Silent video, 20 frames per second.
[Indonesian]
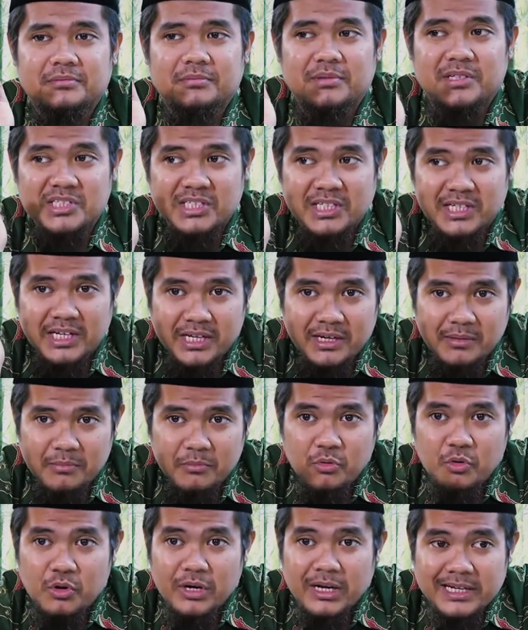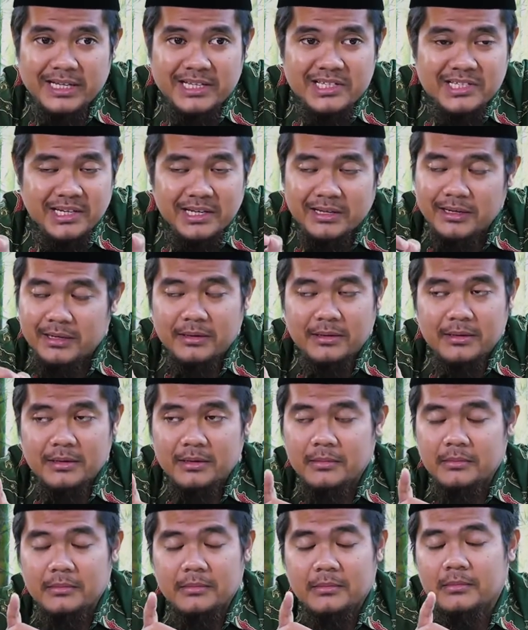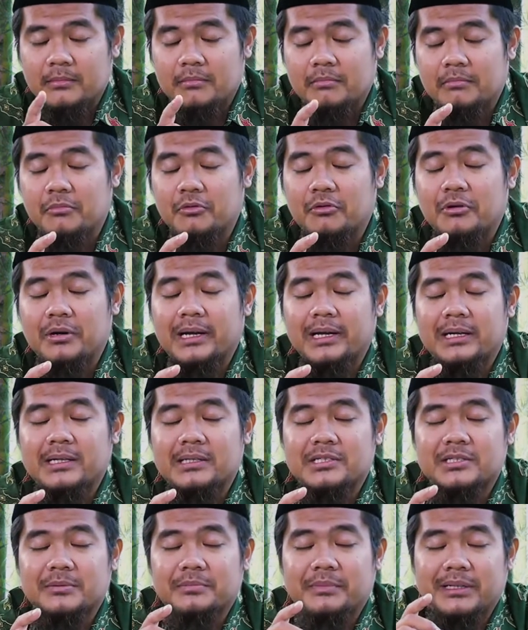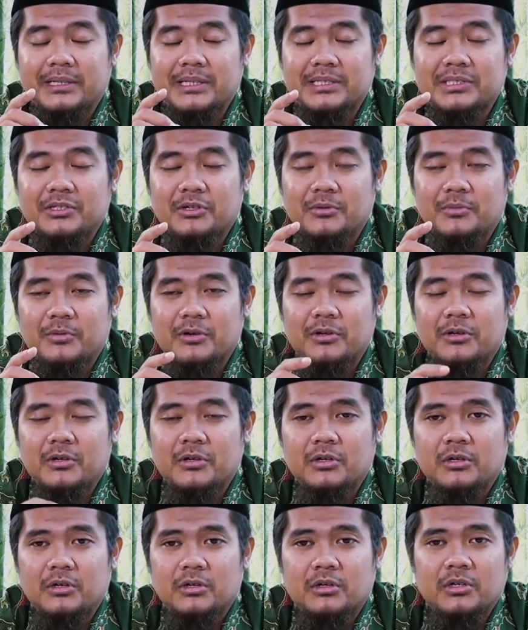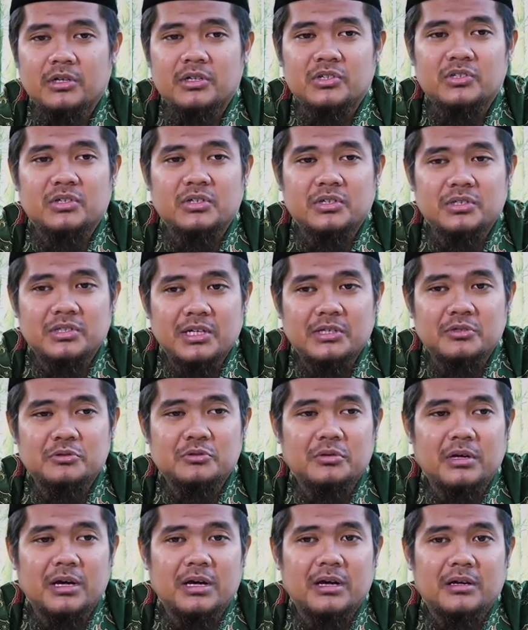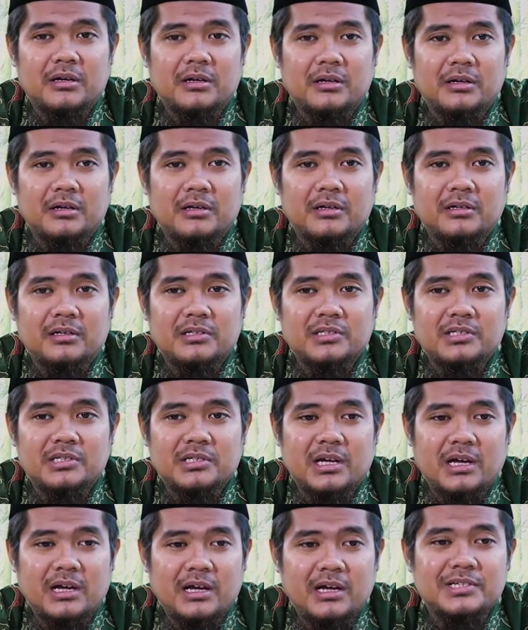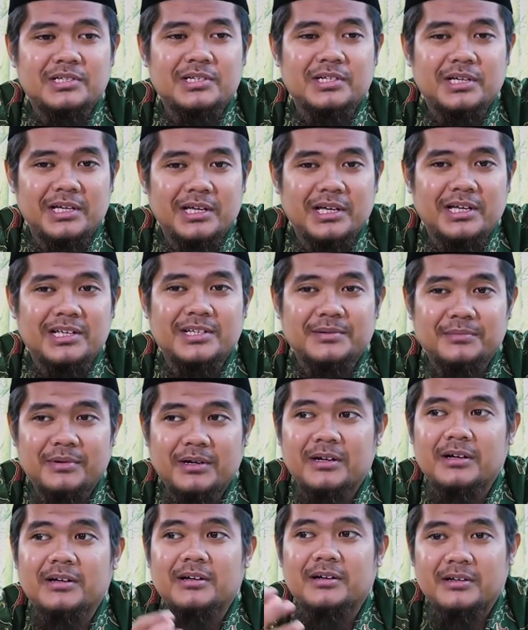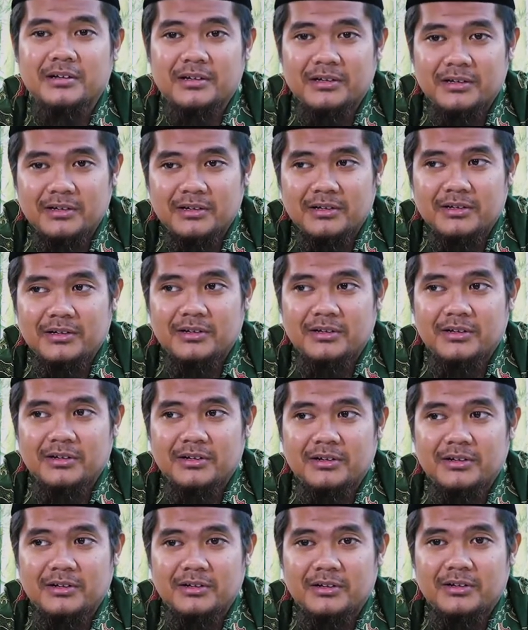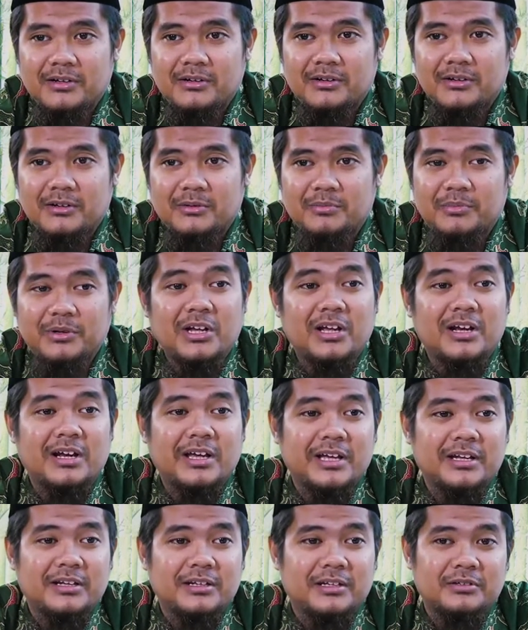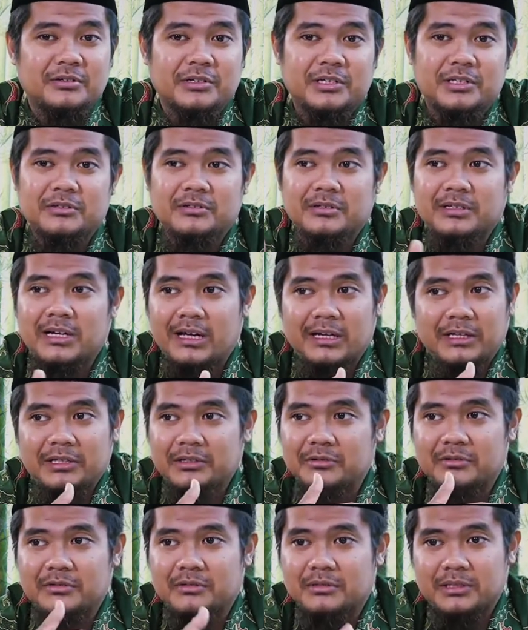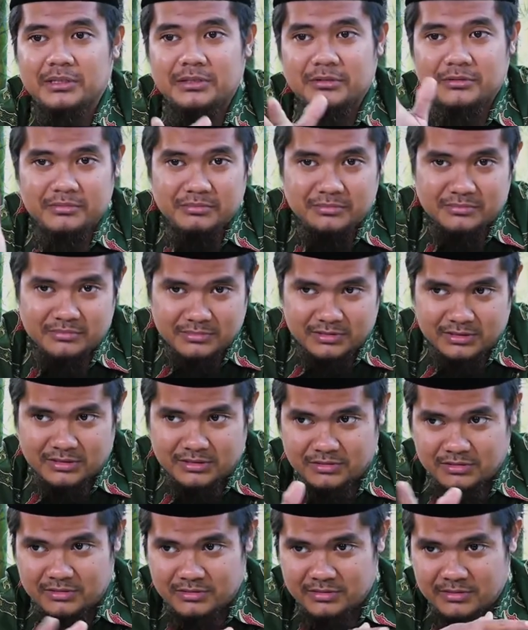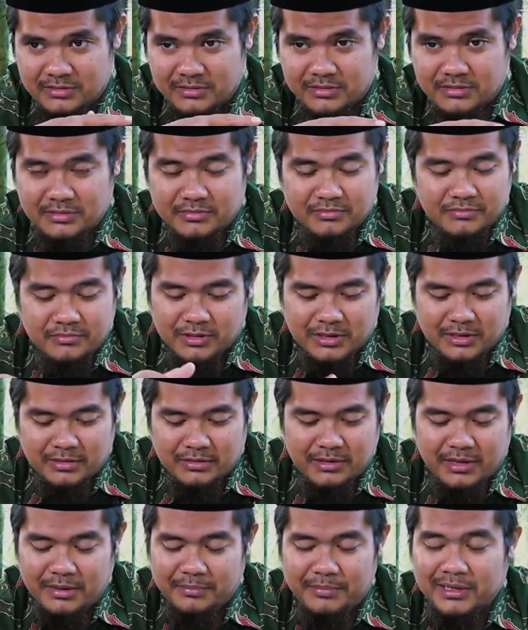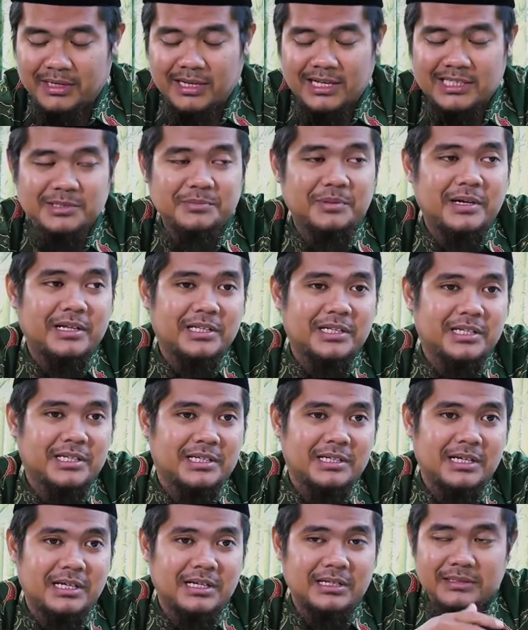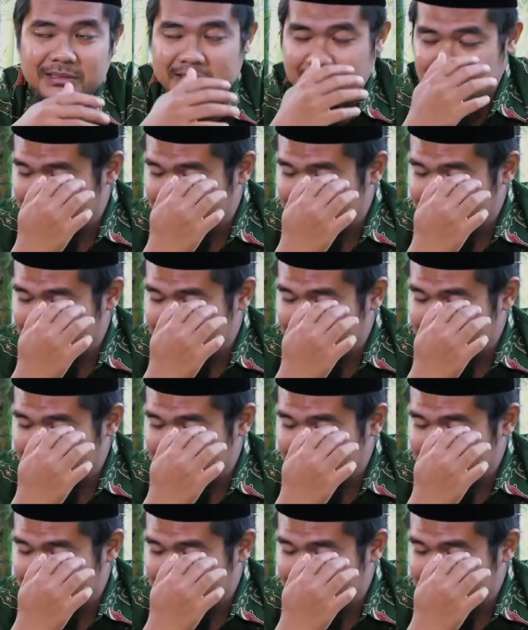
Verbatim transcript: Berzina ya, bukan istri bukan sebatas ngomong istri saya suka cekakak cekiki sama pria lain. Itu itu enggak, itu itu bukan enggak enggak seberat ini enggak.